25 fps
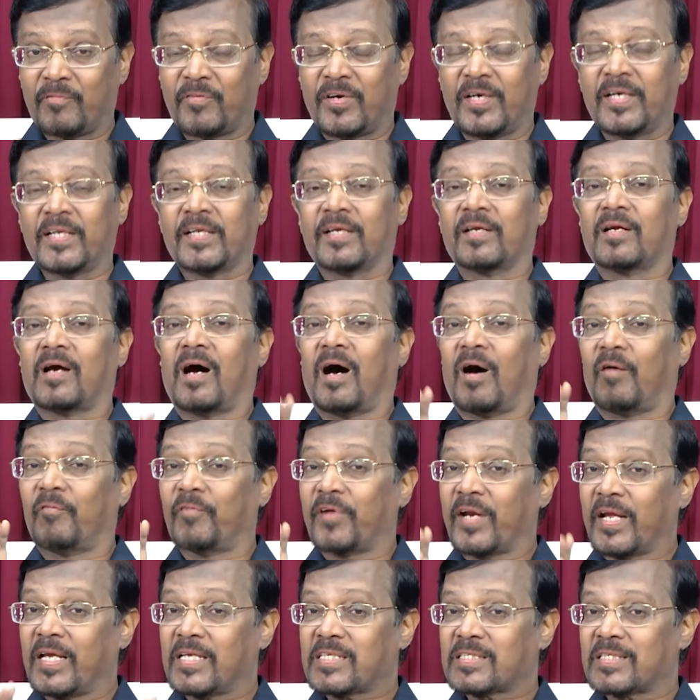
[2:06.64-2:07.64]
வழி
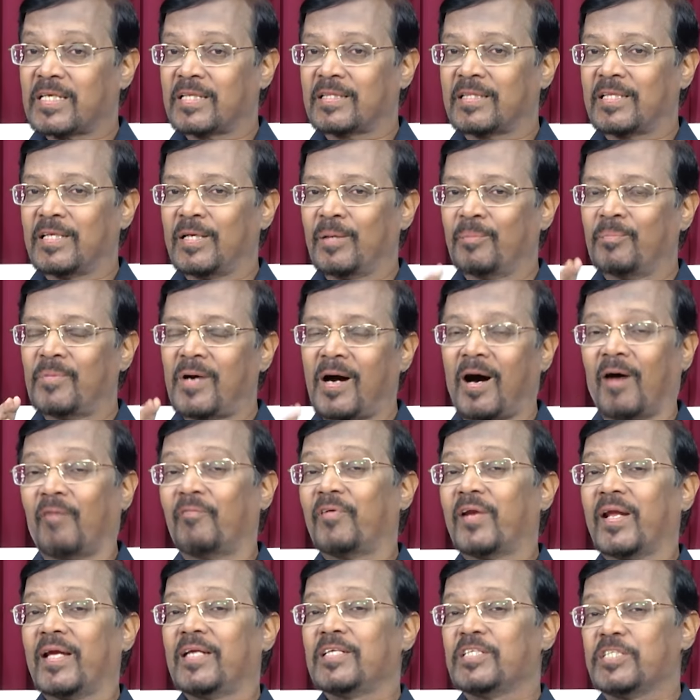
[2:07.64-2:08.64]
அவரே சத்தியம்
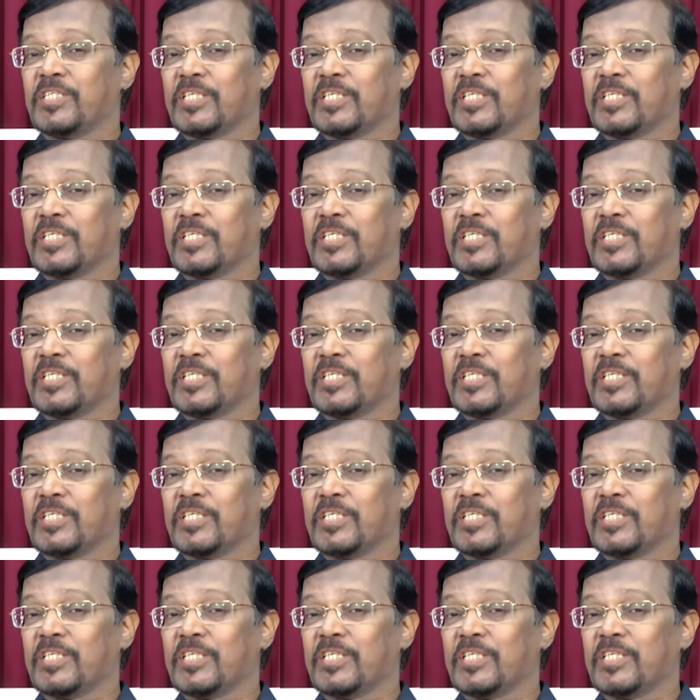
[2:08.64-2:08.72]
அவரே